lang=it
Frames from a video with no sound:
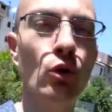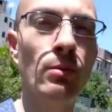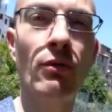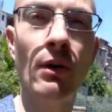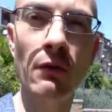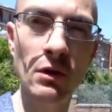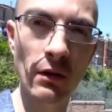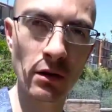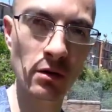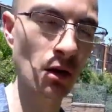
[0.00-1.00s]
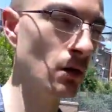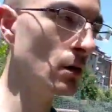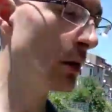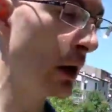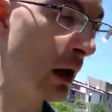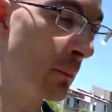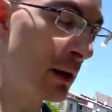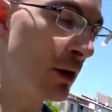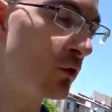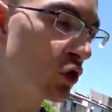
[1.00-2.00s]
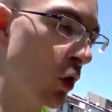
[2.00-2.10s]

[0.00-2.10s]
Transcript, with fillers: è un modo per farvi ricattire. Perché io vi